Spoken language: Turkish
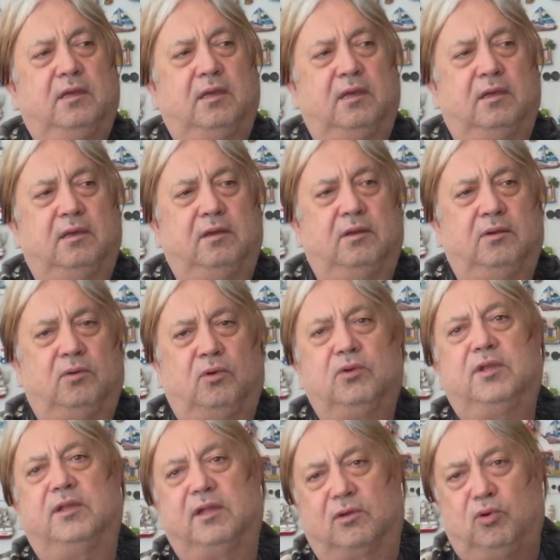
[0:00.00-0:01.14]
Ee,
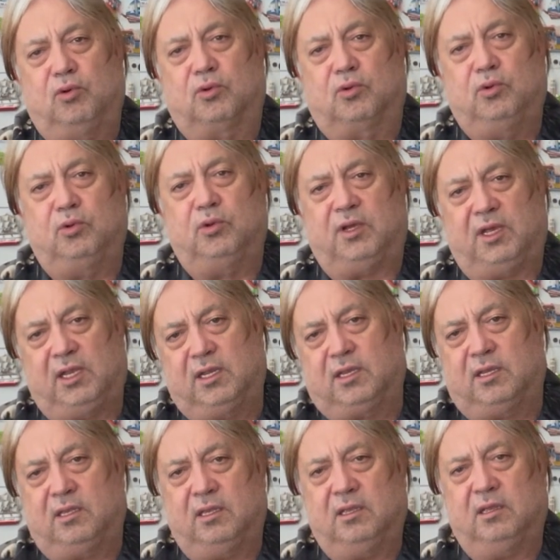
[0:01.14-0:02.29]
orada da korkulu ilk
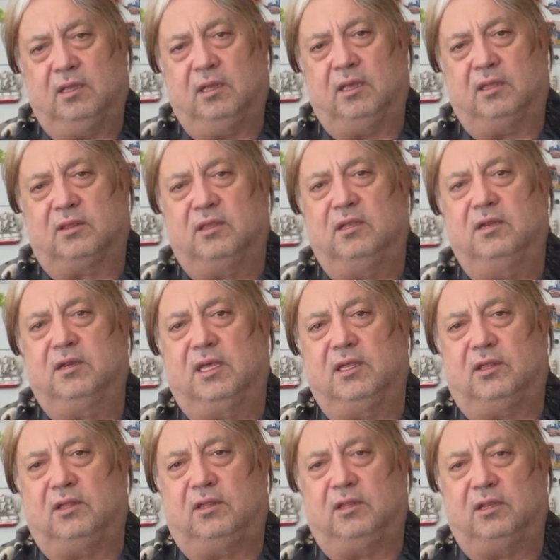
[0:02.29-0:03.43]
e, sınır
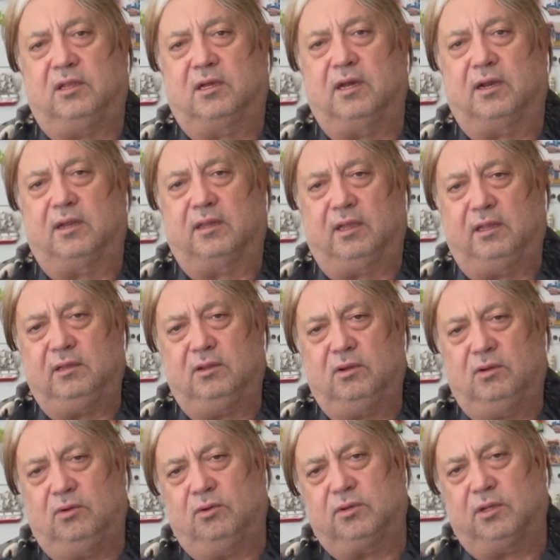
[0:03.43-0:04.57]
geçişiydi karadan.
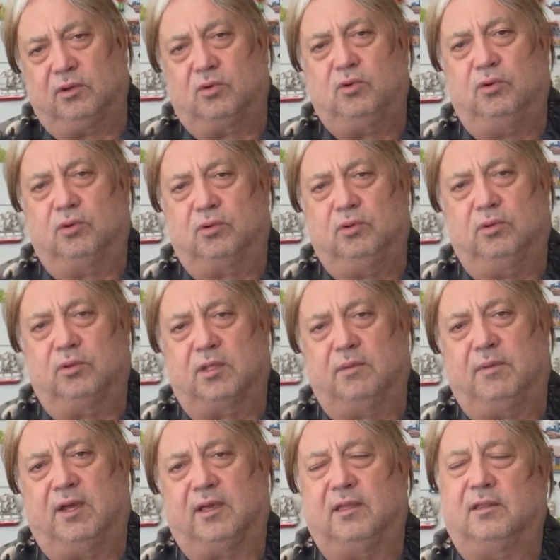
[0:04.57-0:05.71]
Orada da korkulu
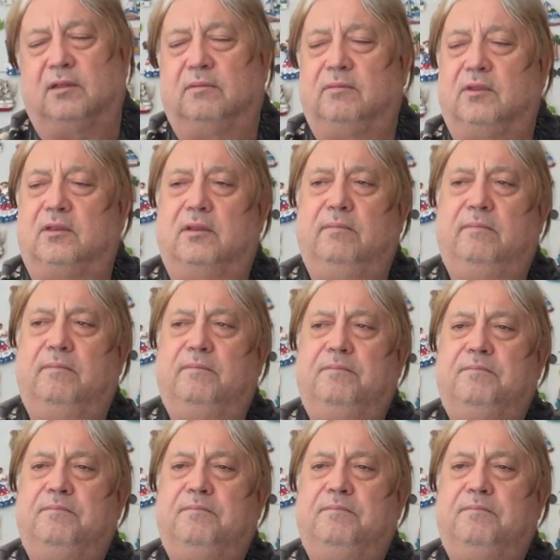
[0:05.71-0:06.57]
zaman geçirmiştim.